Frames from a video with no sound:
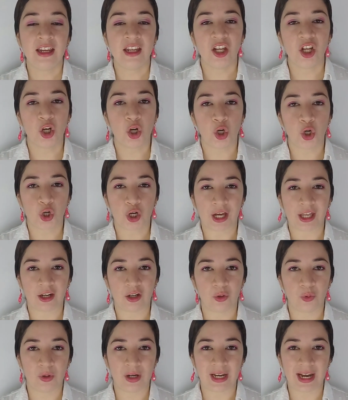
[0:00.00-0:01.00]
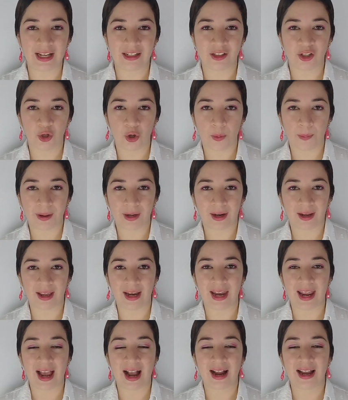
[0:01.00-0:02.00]
y colocarle un elástico para
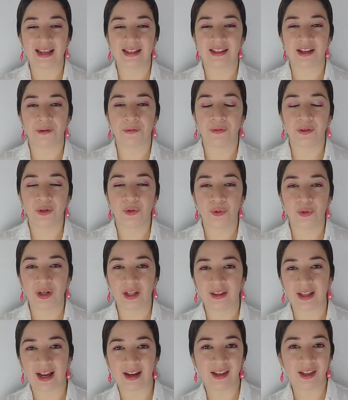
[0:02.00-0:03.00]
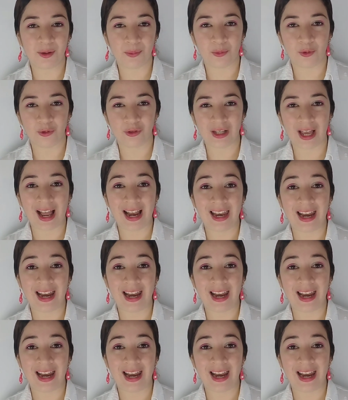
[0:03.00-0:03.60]
que le haga esa figura tan hermosa